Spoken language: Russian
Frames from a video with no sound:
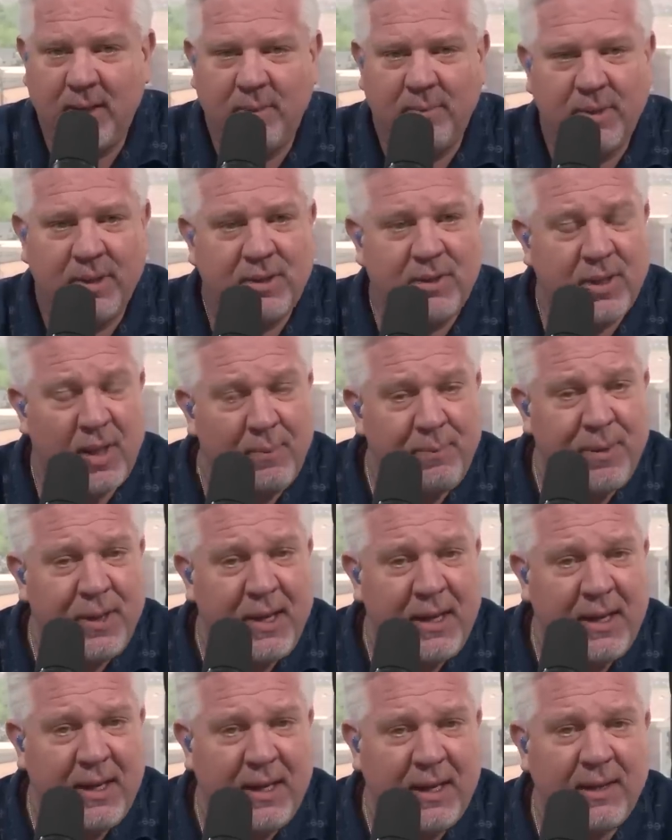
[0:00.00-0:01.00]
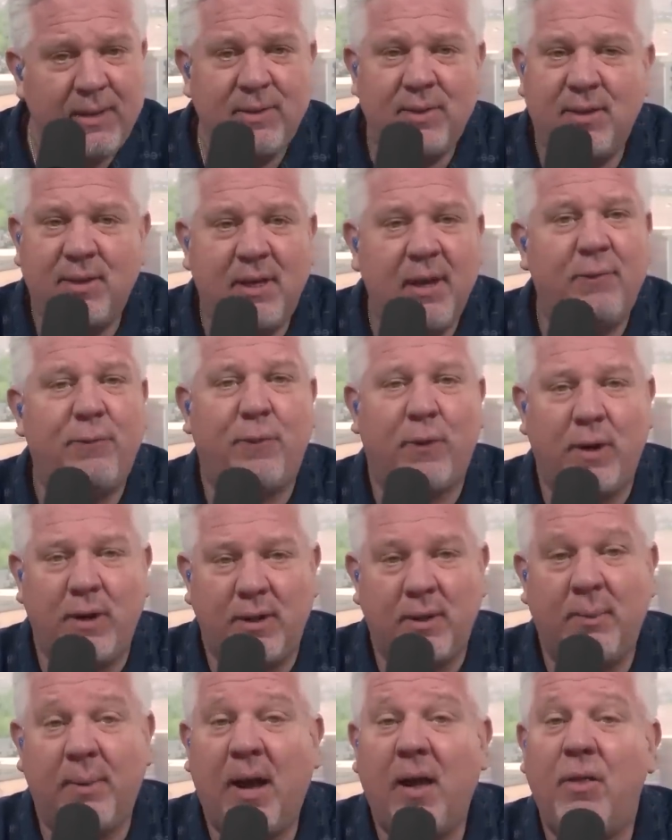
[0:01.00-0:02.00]
Но этот июнь
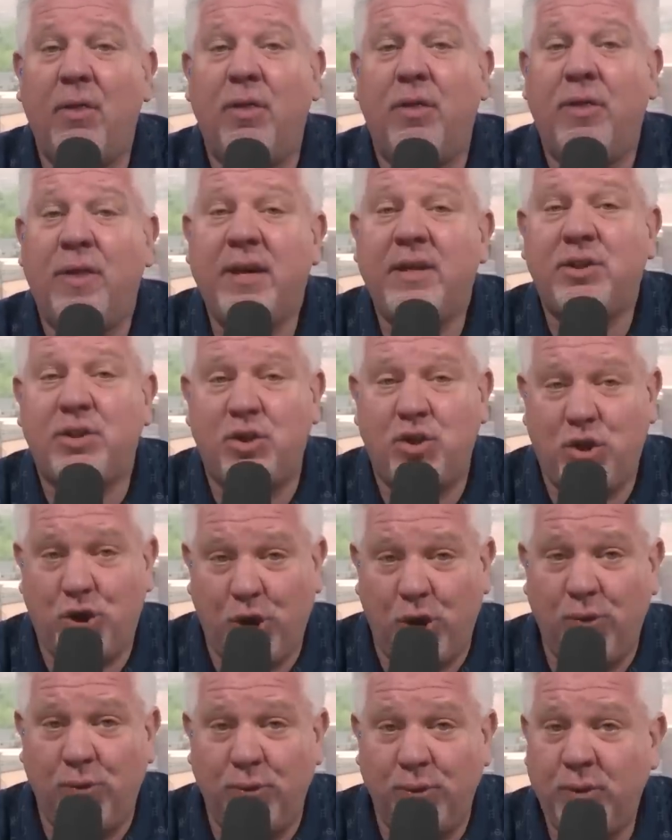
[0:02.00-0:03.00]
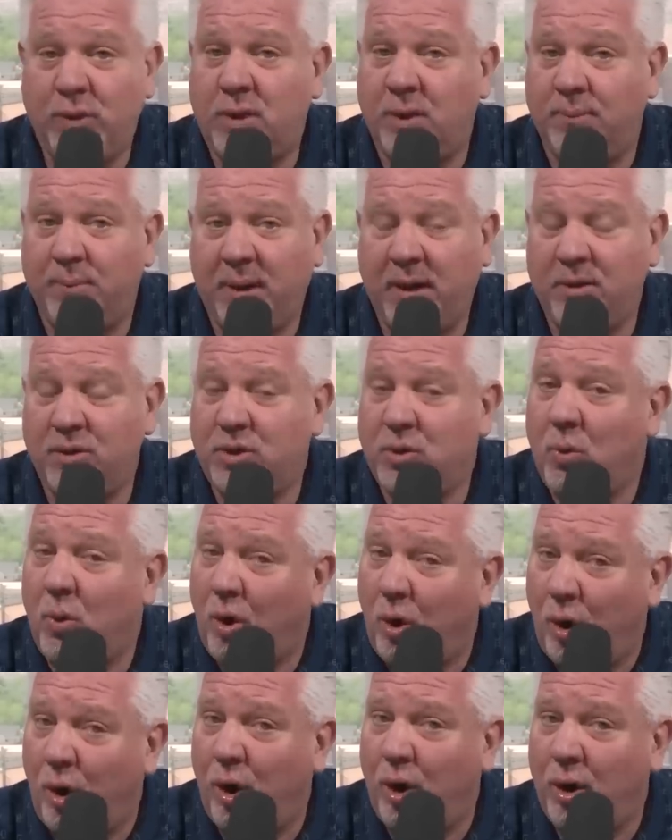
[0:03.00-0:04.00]
немного отличается от всех
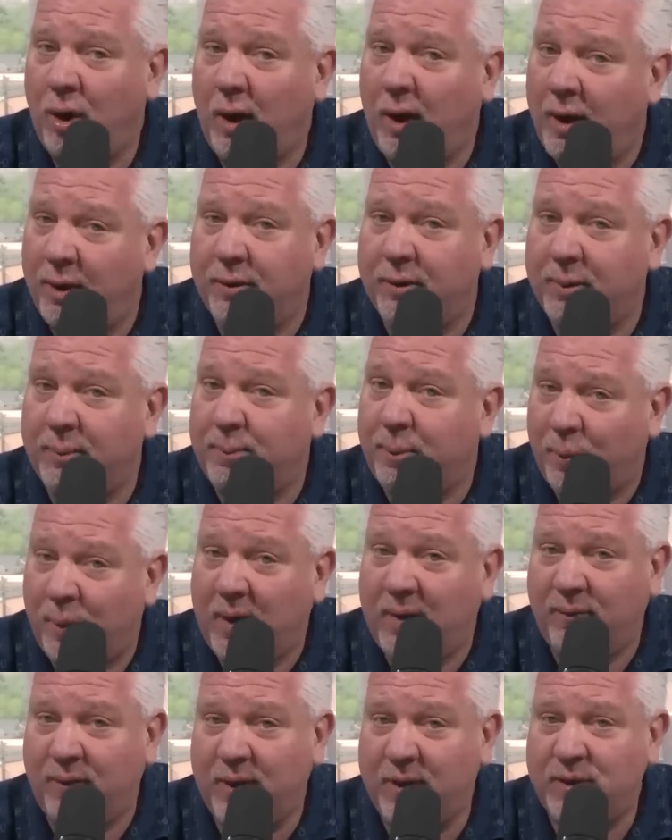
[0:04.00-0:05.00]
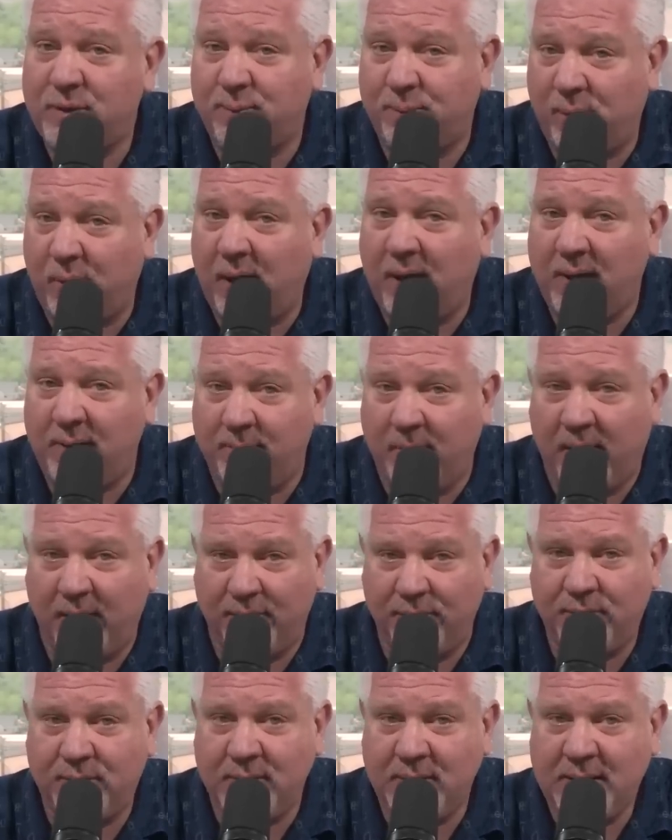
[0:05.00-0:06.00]
предыдущих месяцев
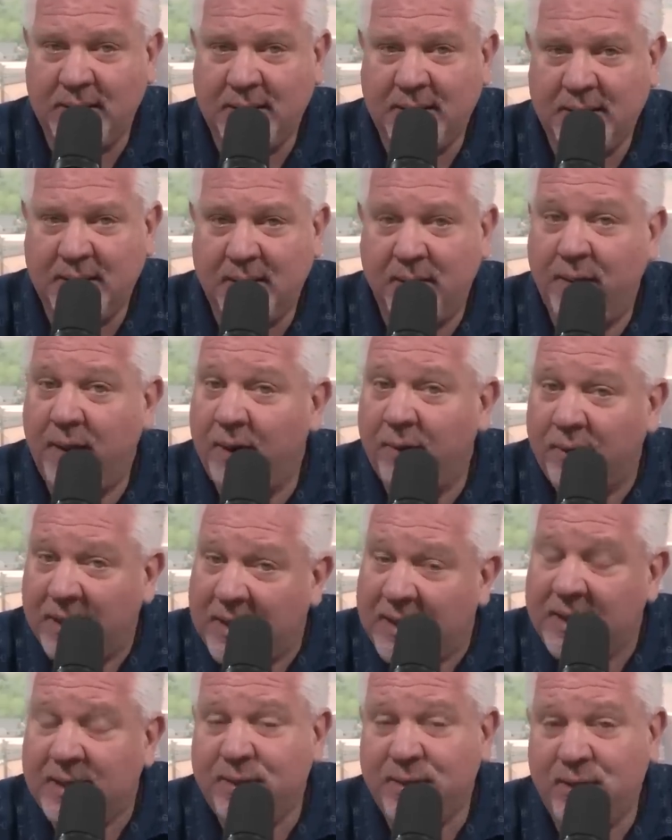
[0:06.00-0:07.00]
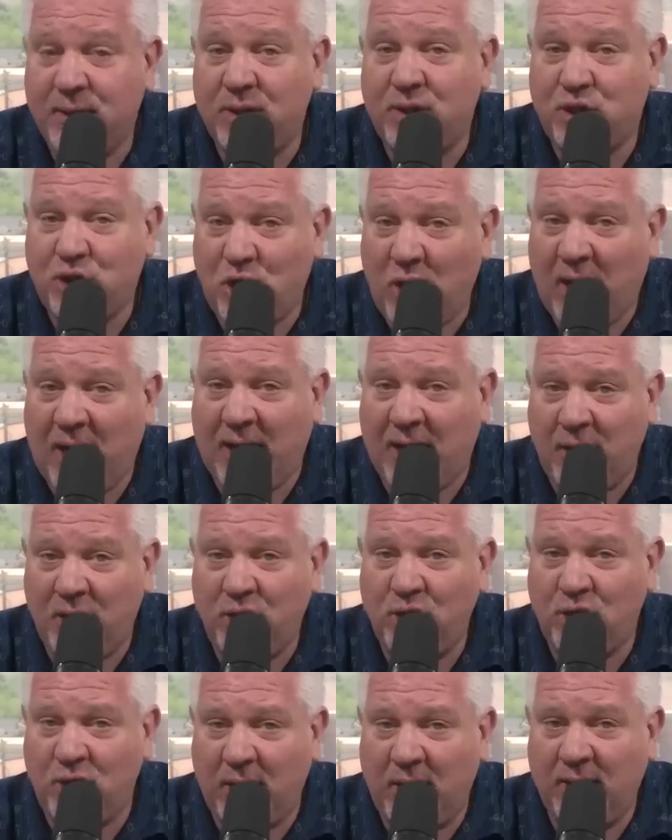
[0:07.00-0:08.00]
гордости. Несколько изменилось
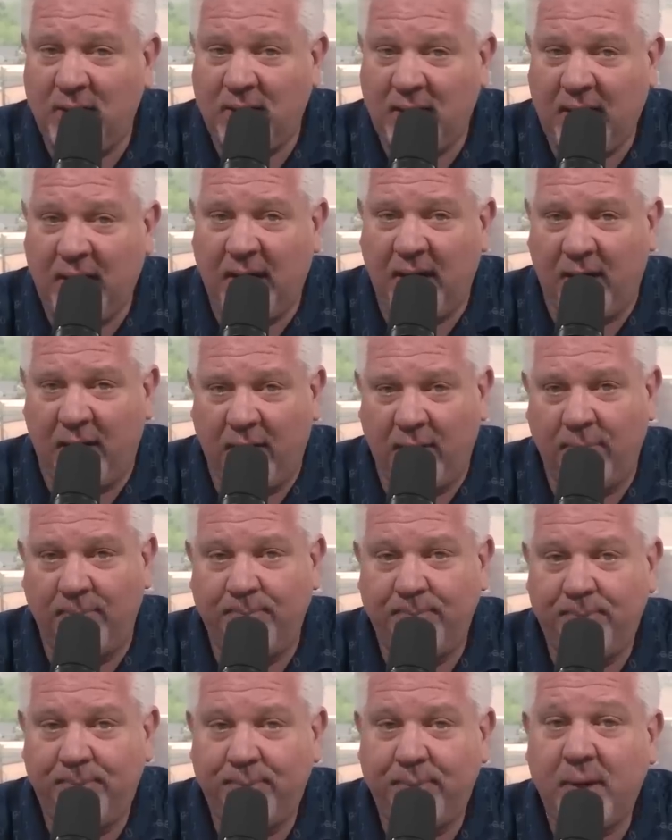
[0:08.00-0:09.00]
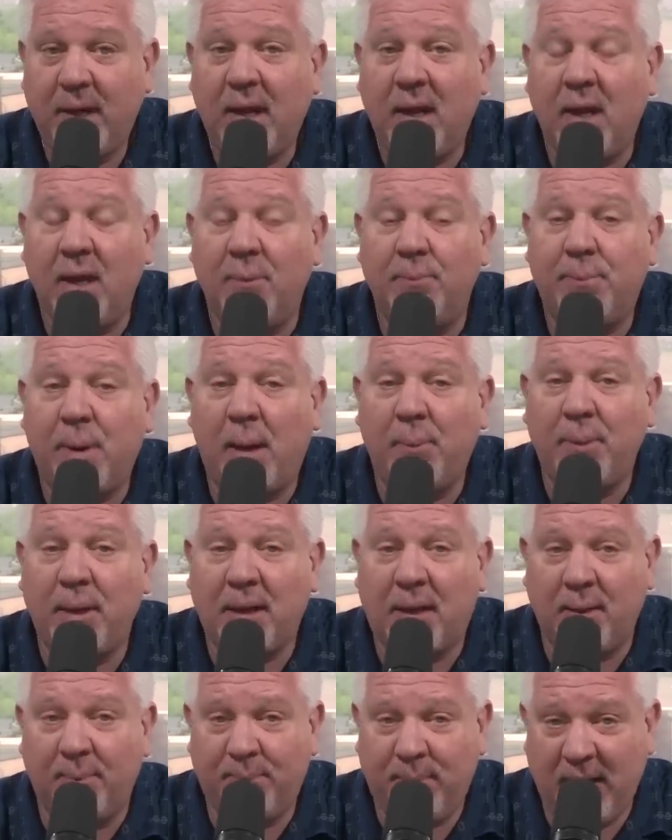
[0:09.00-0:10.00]
отношение. Изменилось
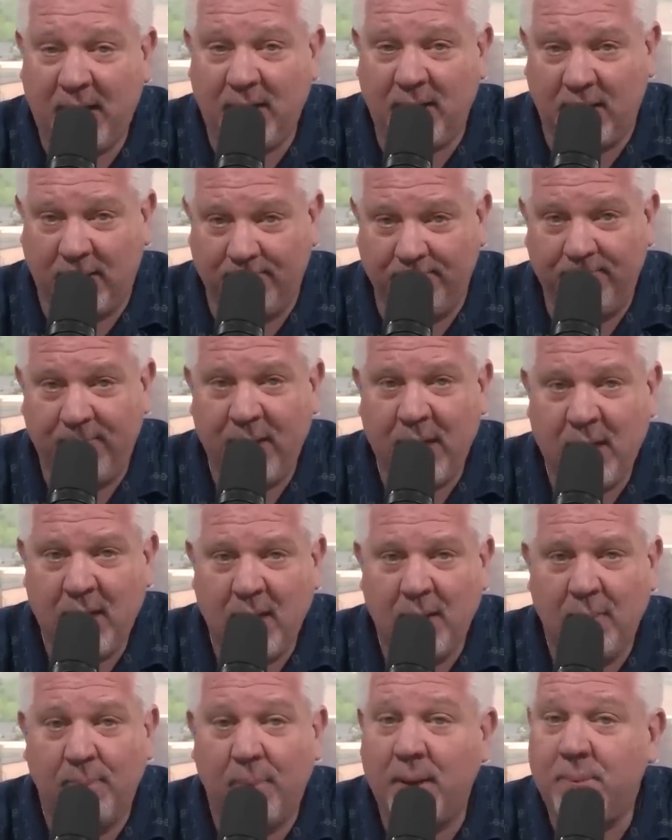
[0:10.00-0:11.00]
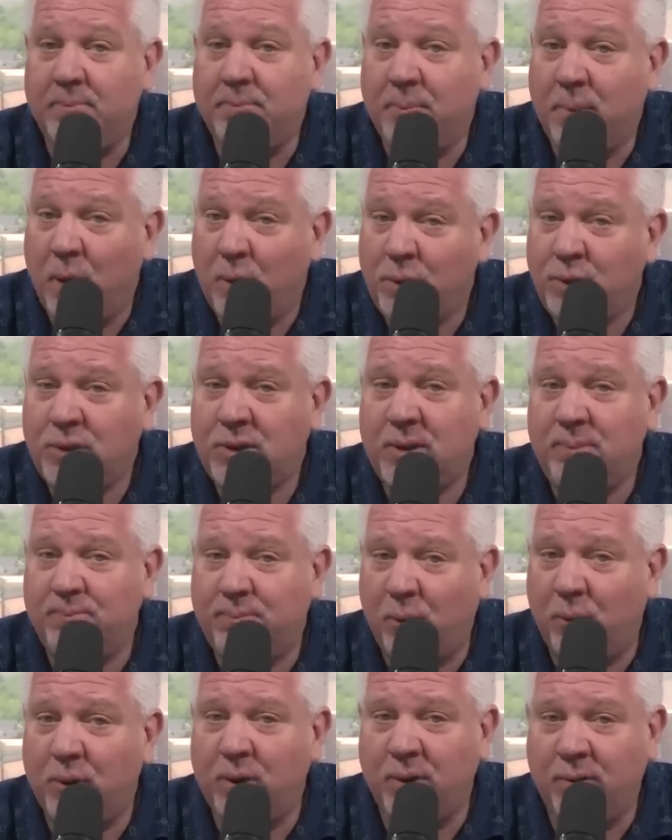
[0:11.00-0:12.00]
общественное мнение. Но самое
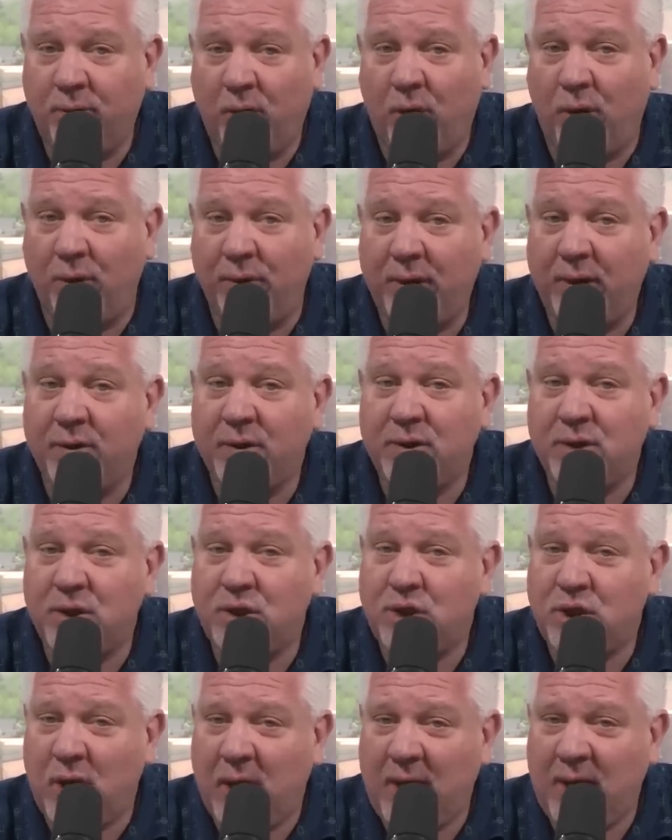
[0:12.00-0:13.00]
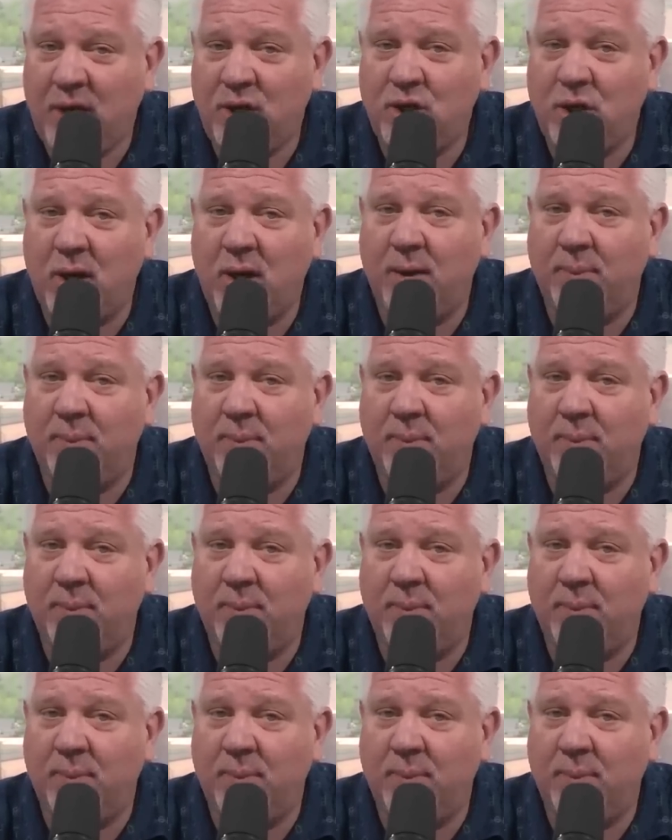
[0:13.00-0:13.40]
главное то, что произошло изменение